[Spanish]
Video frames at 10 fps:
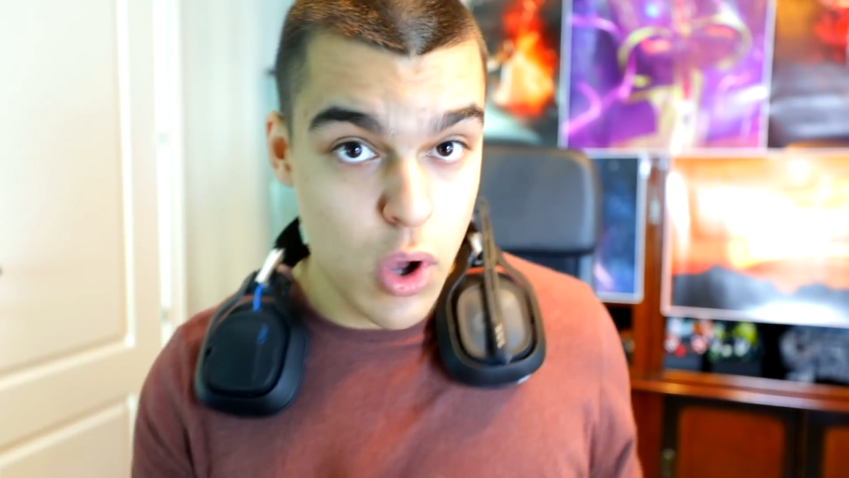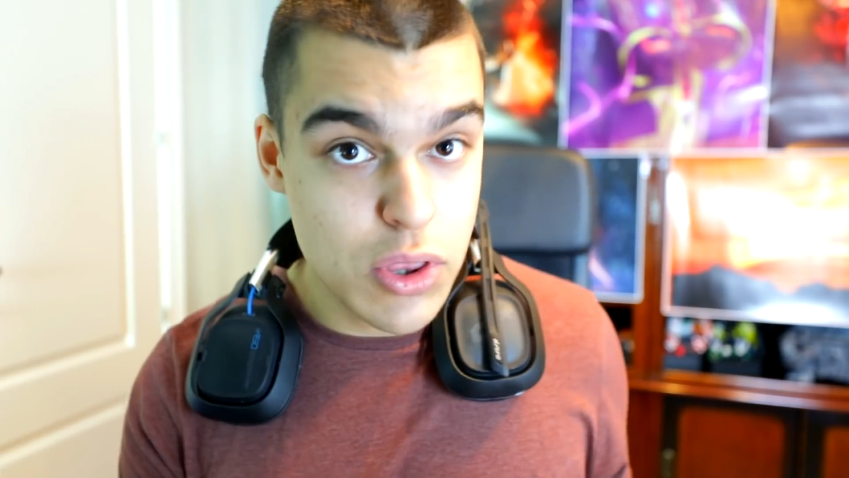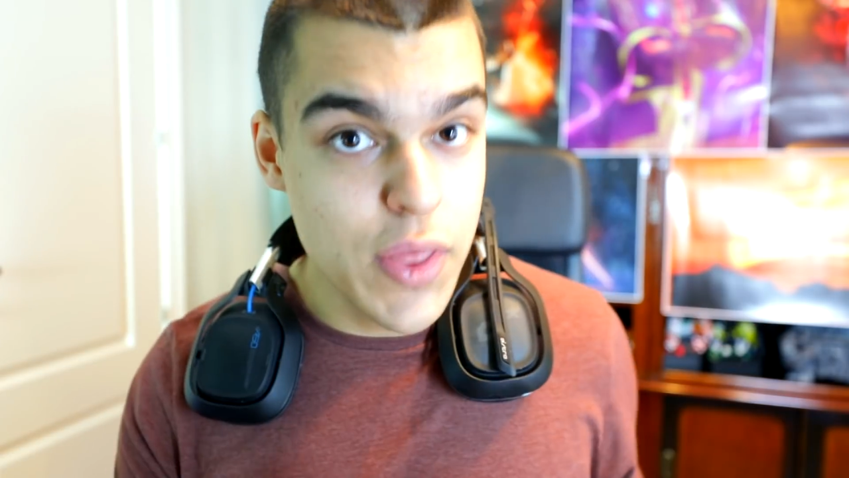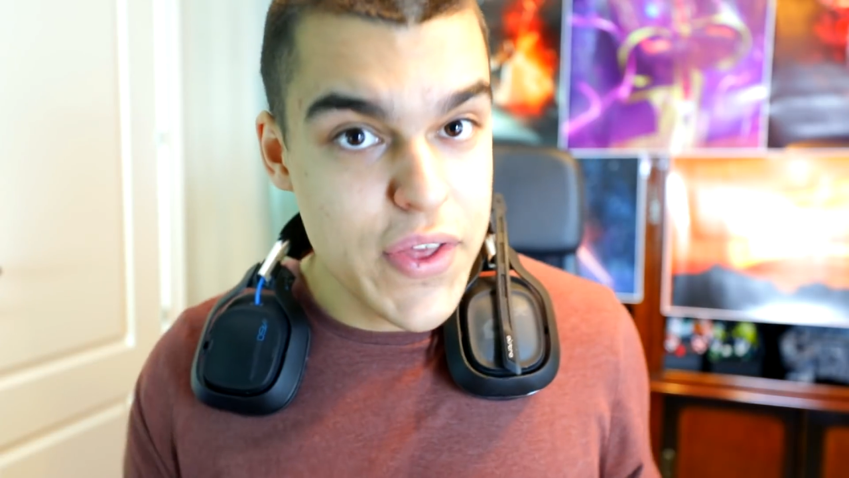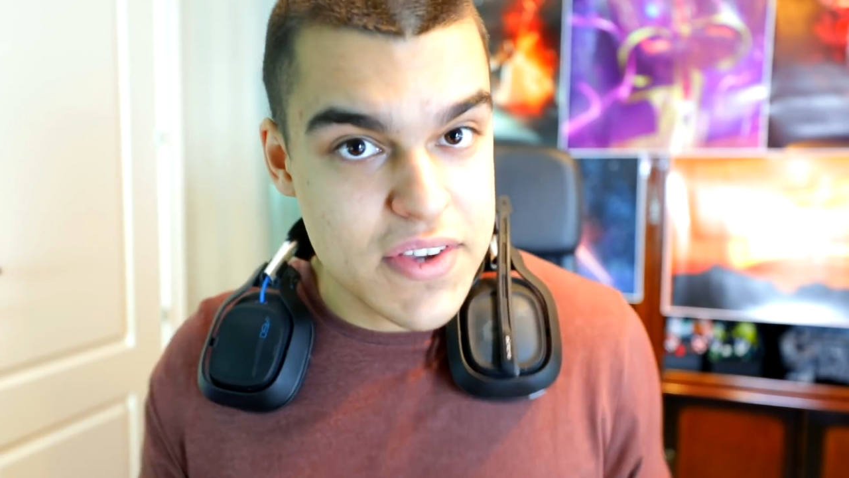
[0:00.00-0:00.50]
Luego
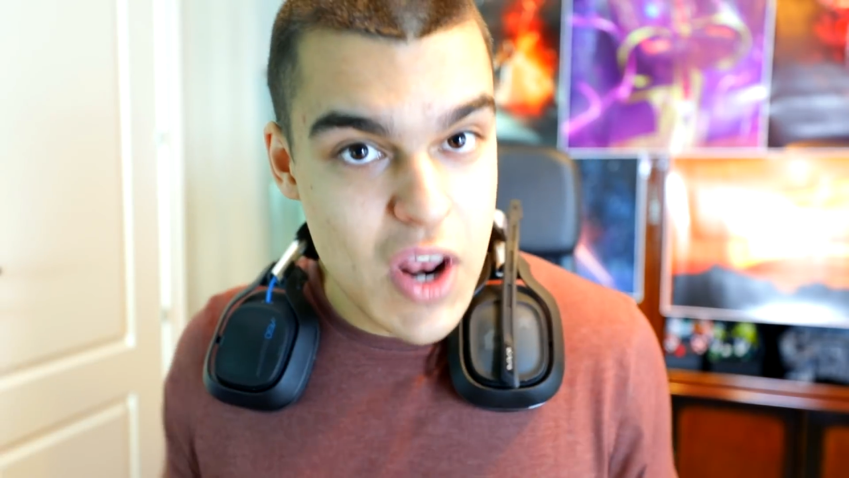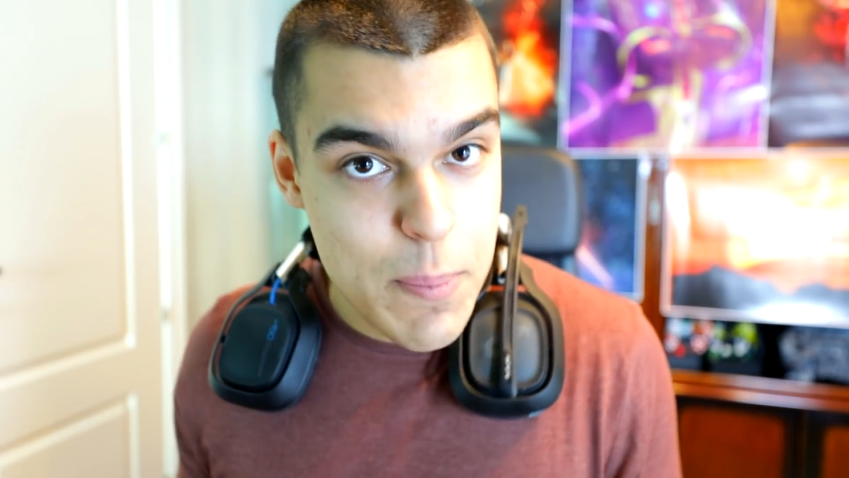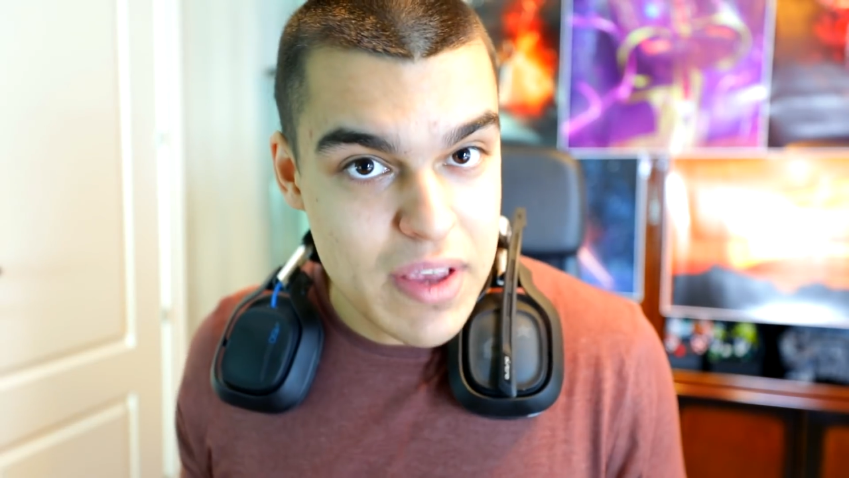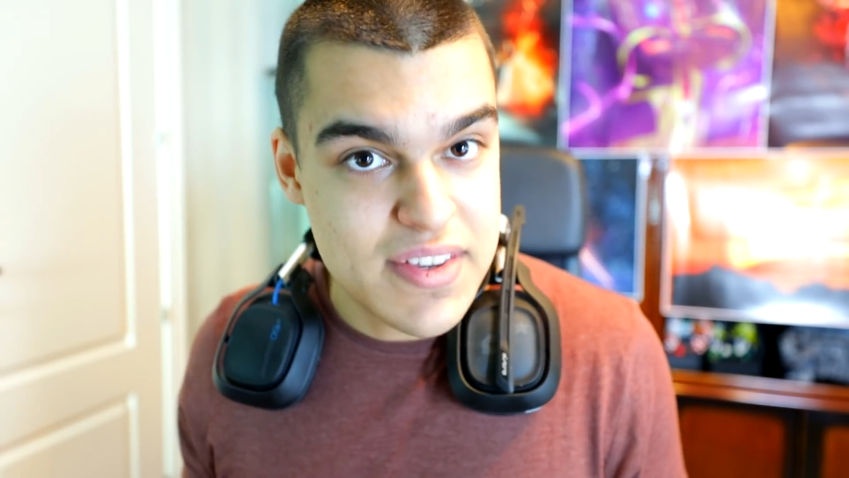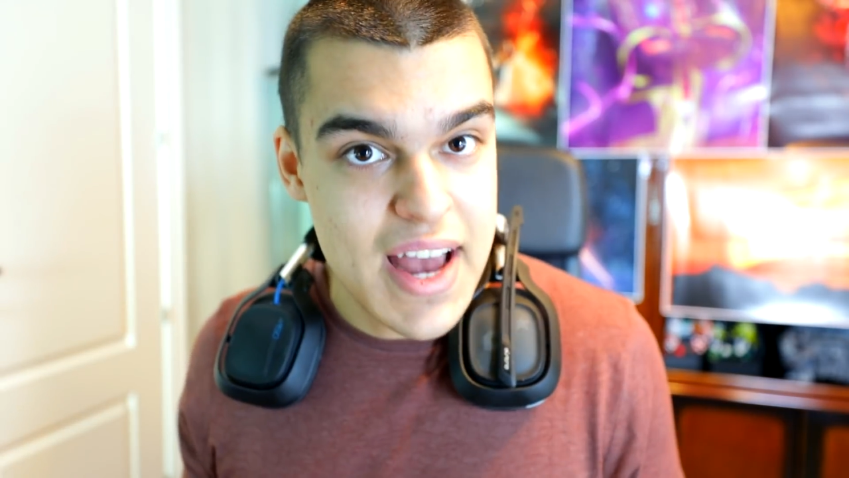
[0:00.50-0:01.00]
entonces quiero
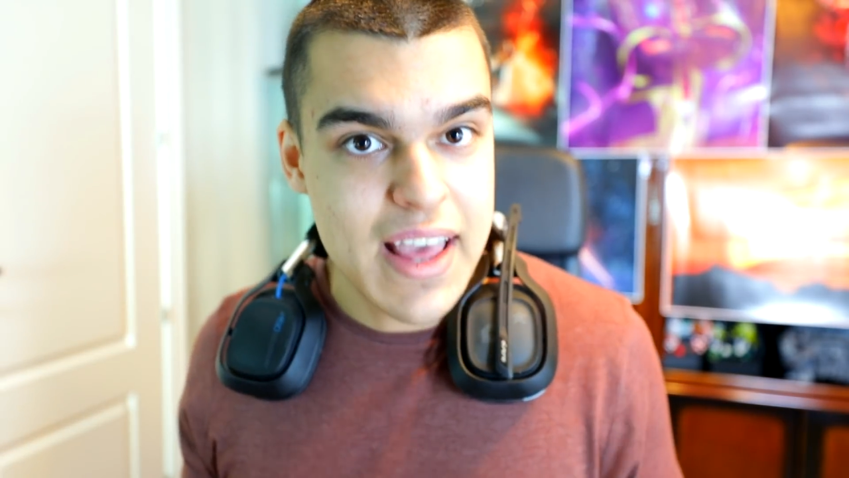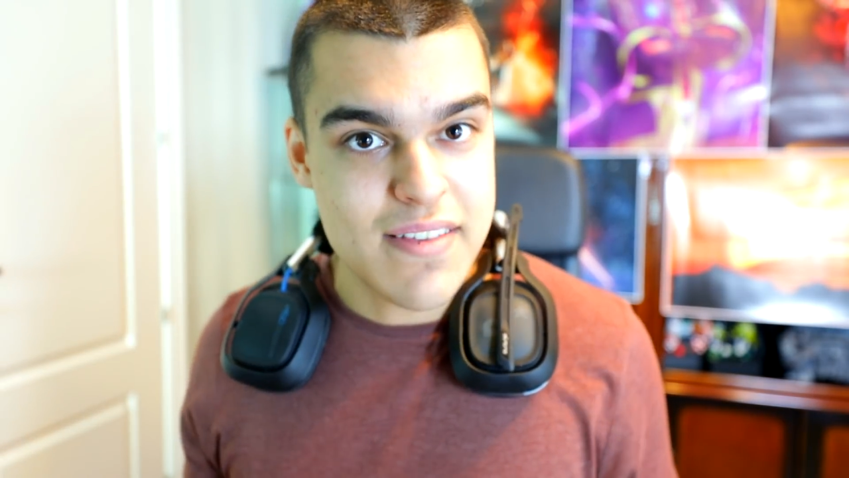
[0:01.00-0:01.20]
pensar que